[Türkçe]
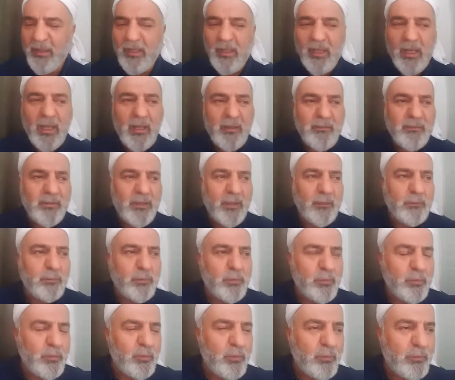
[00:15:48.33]
Hem de
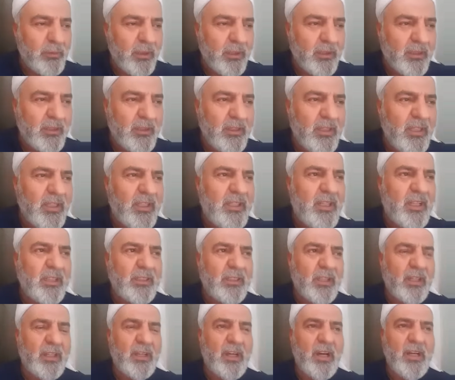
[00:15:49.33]
bu uymayı ne
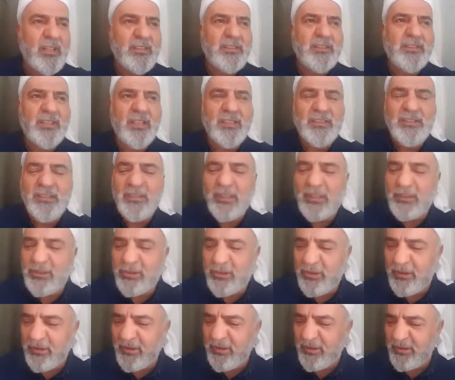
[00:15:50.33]
kadar
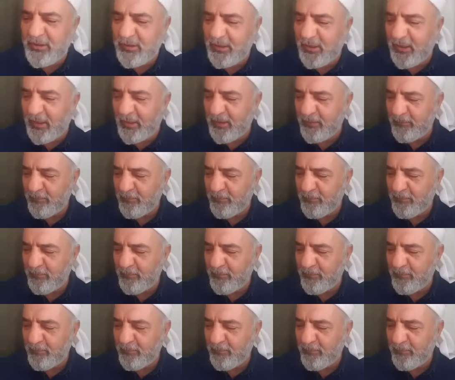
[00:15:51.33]
hassaslaştırırsa,